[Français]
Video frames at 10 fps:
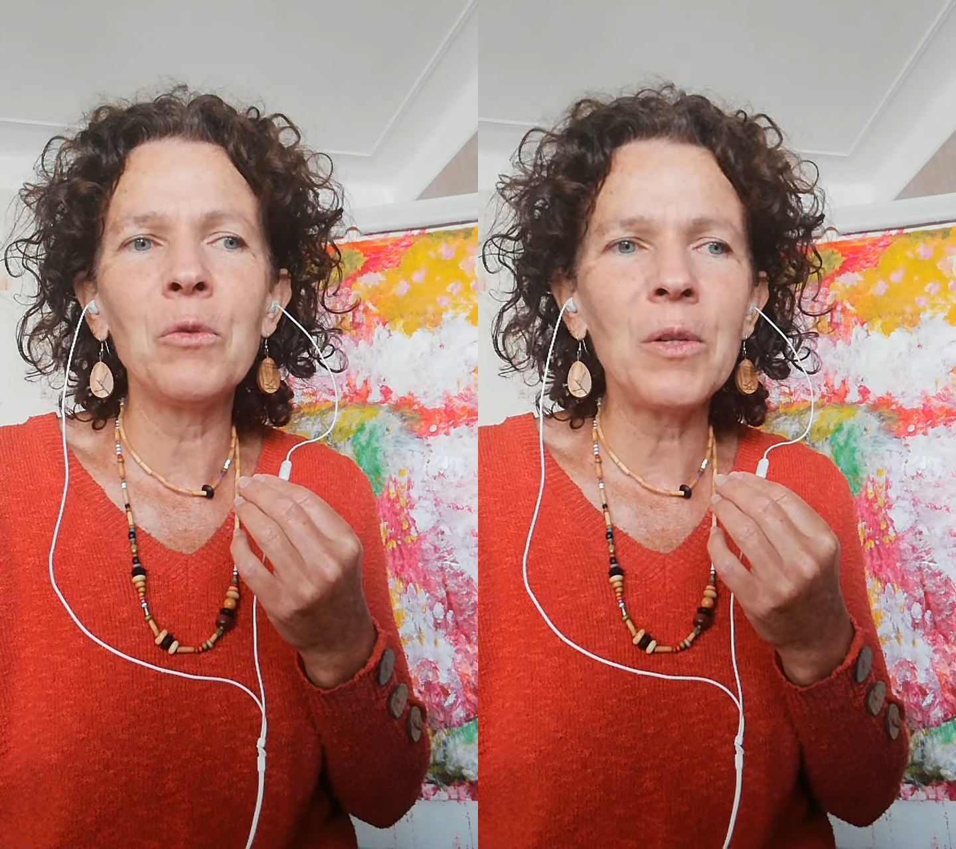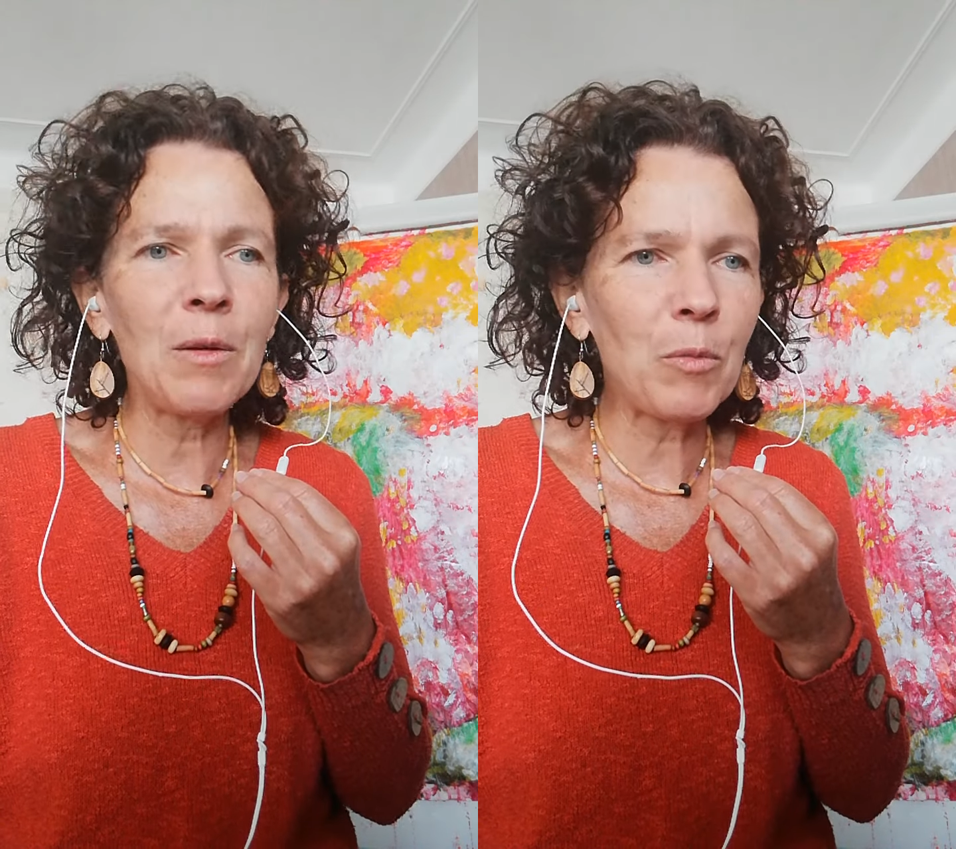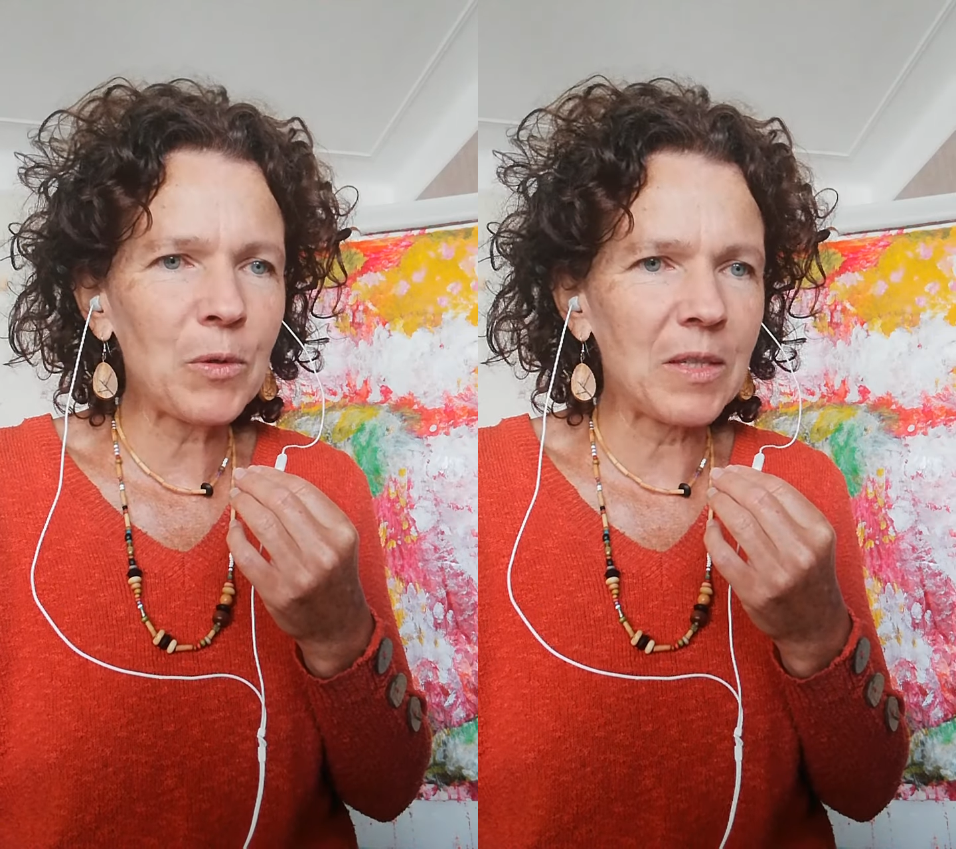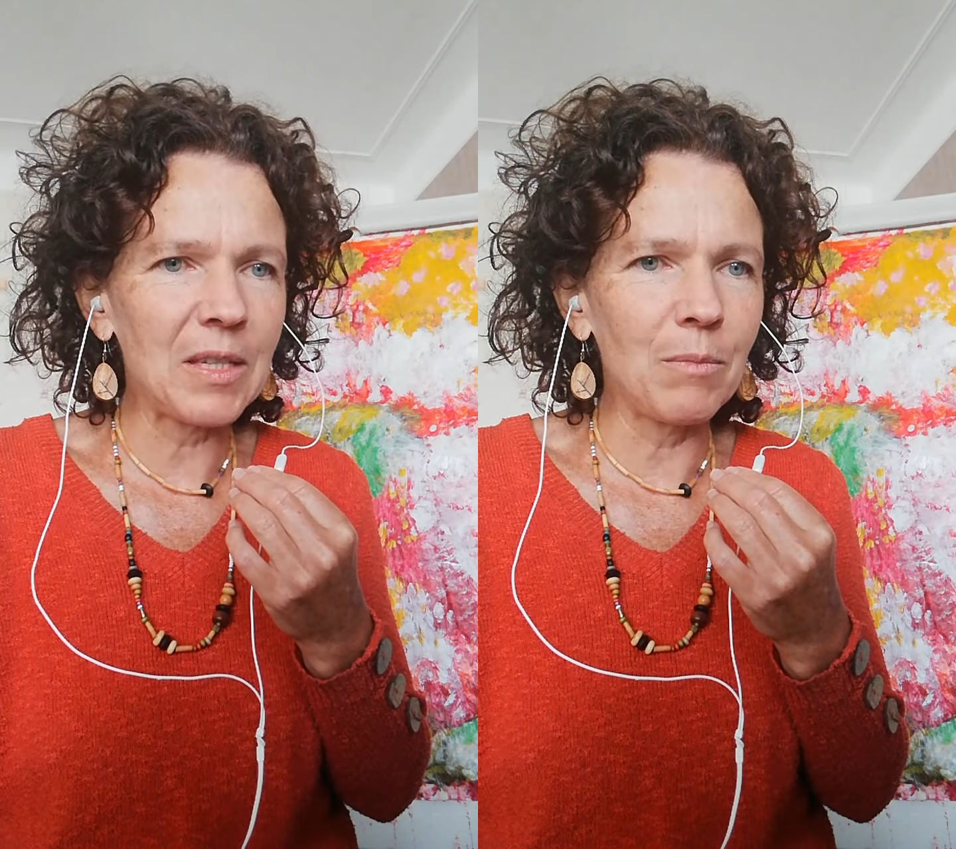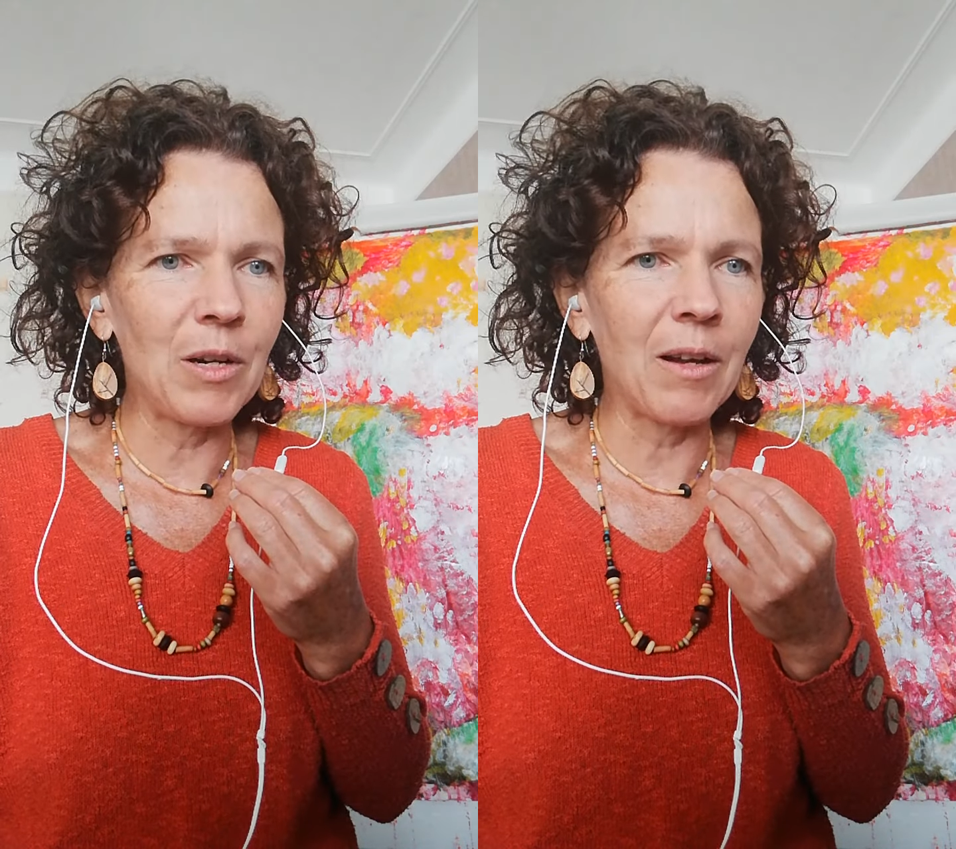tous les
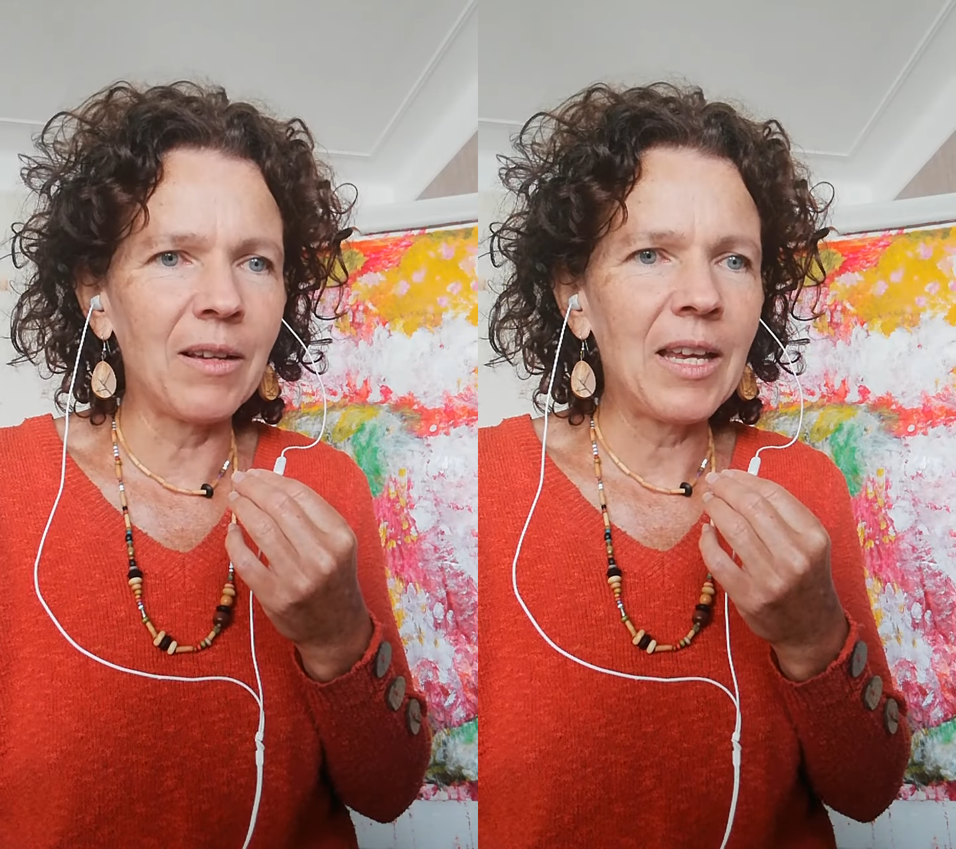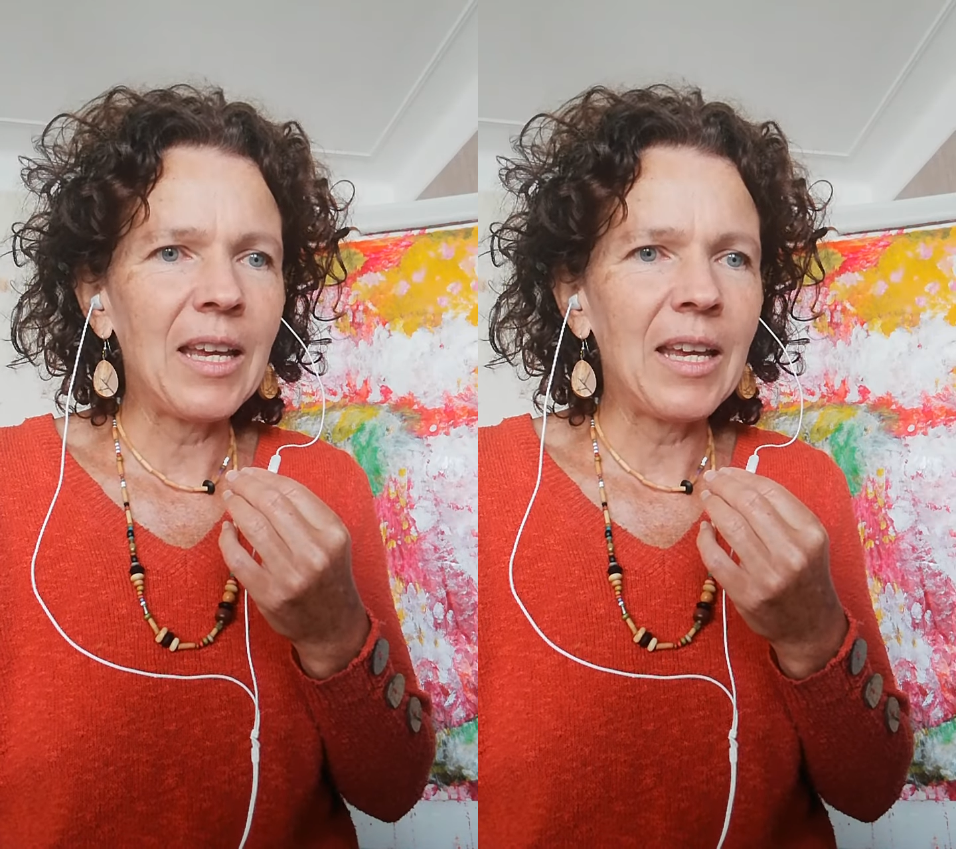possibles